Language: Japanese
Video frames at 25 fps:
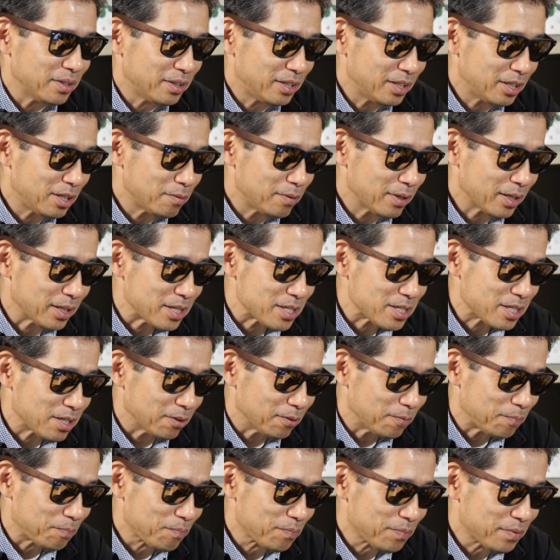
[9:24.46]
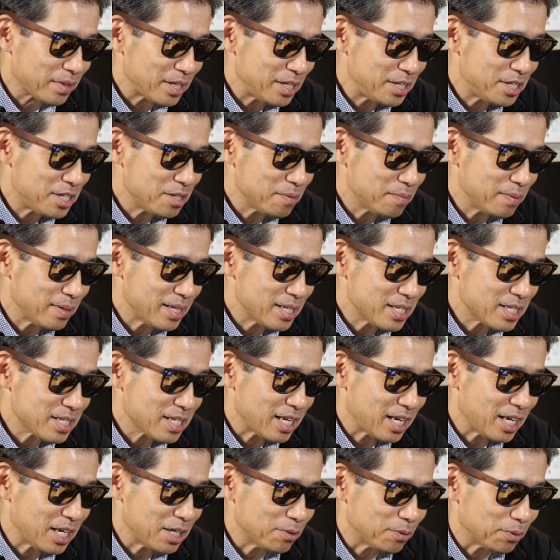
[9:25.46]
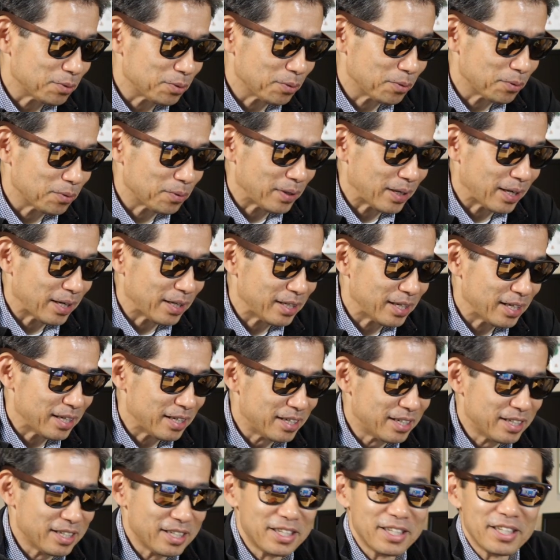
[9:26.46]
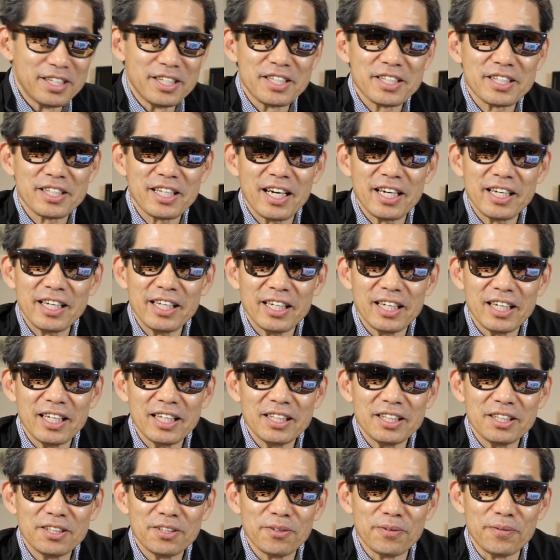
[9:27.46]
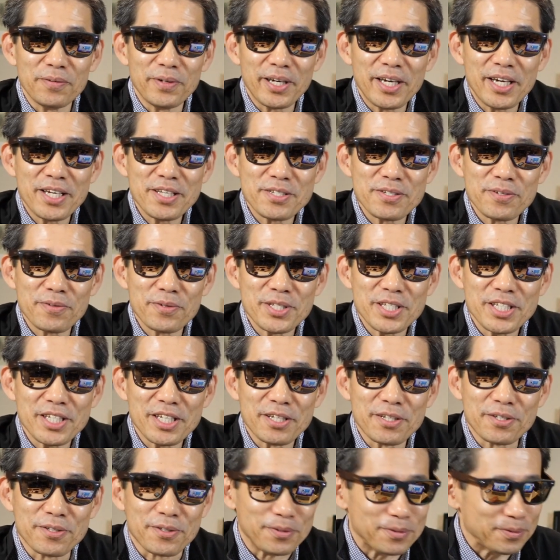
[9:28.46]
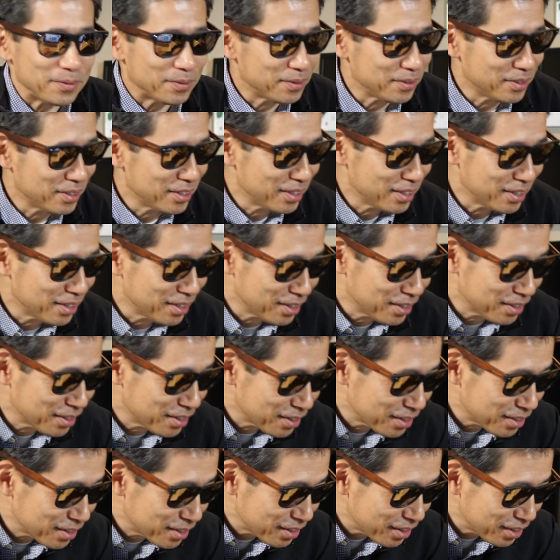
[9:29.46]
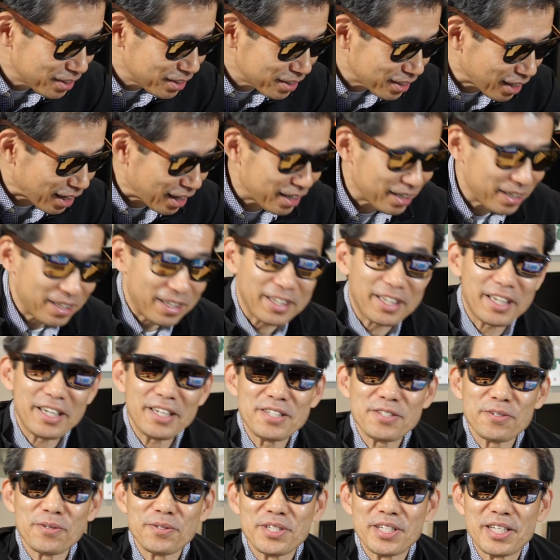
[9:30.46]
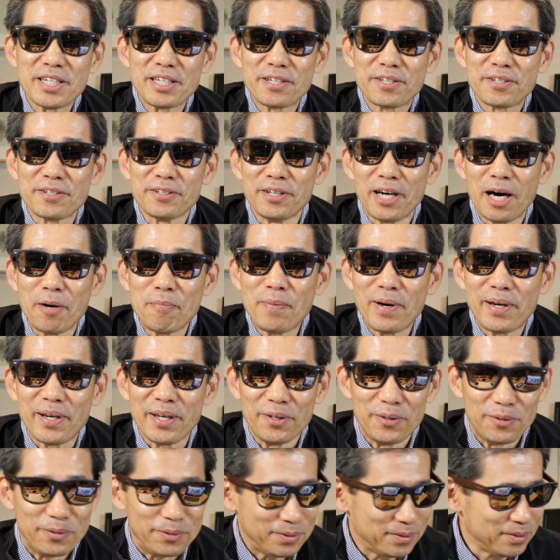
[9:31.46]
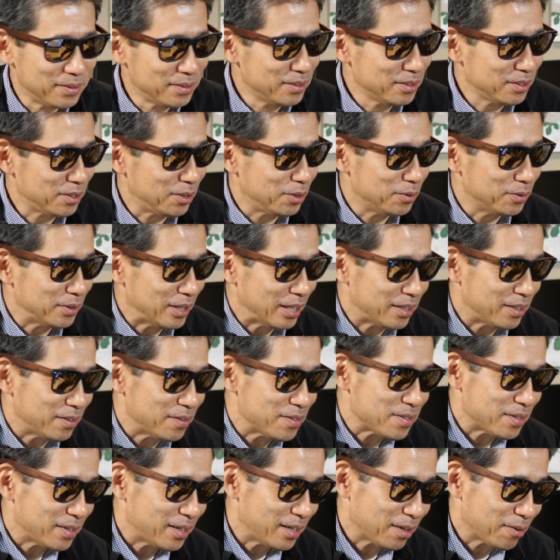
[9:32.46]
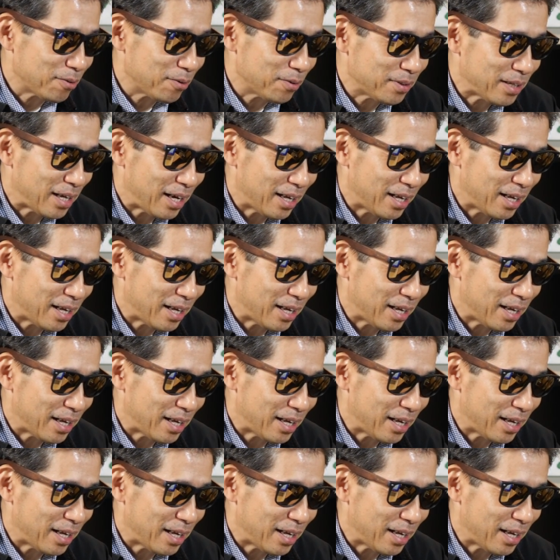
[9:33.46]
出てるわけですけど、一番最後のところなんかね、下着&エキゾチックアパレルっていうふうになってるんですね。これ